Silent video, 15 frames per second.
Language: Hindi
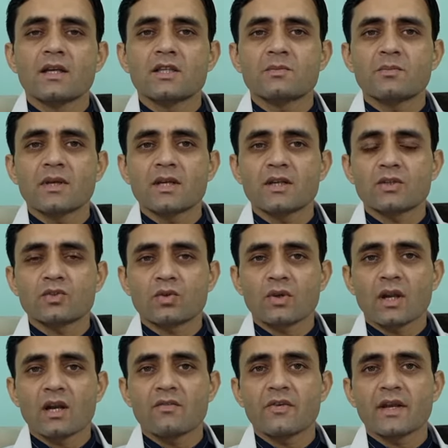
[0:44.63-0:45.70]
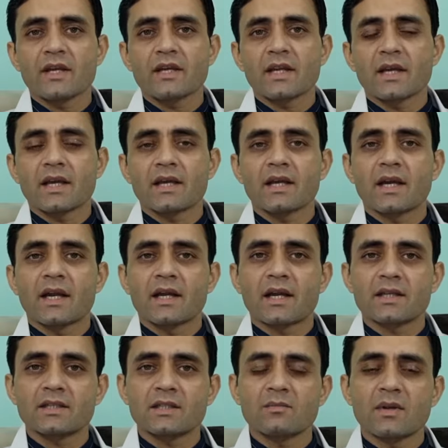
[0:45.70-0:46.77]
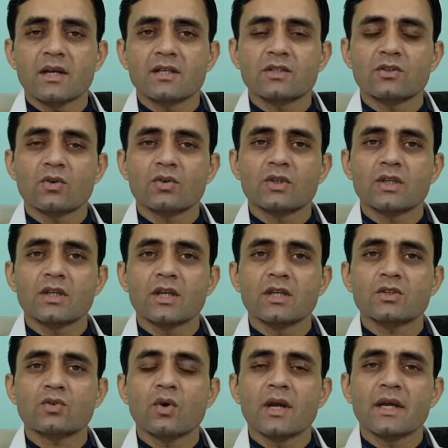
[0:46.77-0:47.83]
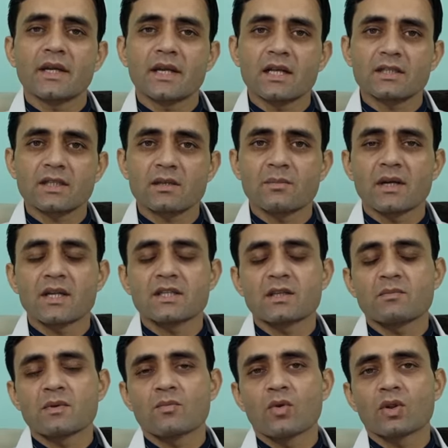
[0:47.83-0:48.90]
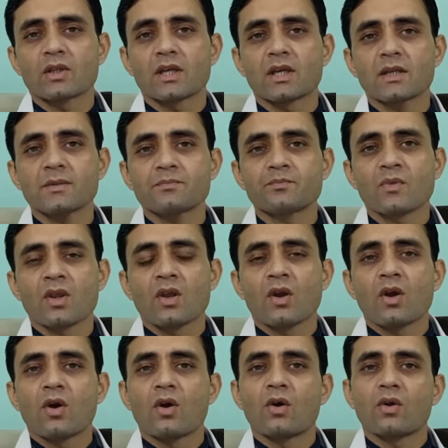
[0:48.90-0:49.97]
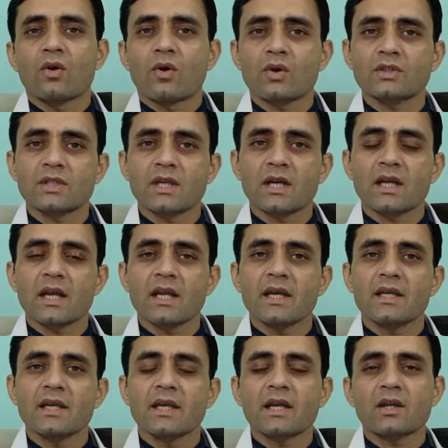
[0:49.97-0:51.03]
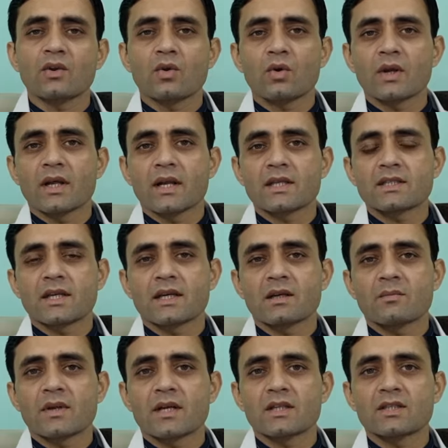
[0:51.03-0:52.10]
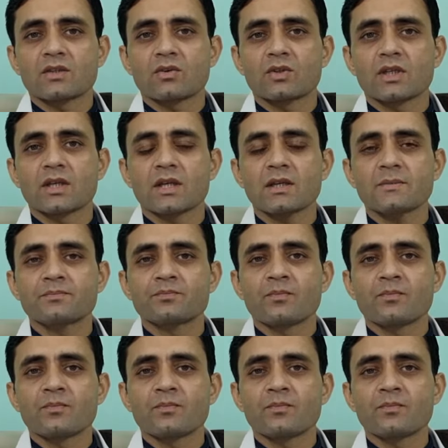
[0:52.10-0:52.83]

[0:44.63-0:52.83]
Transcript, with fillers: इसमें सुक्रालफेट एक एंटासिड मेडिसिन होती है इसको एंटी अल्सर मेडिसिन भी बोलते हैं और ऑक्सीटाकेन ये एक लोकल एनेस्थेटिक मेडिसिन होती है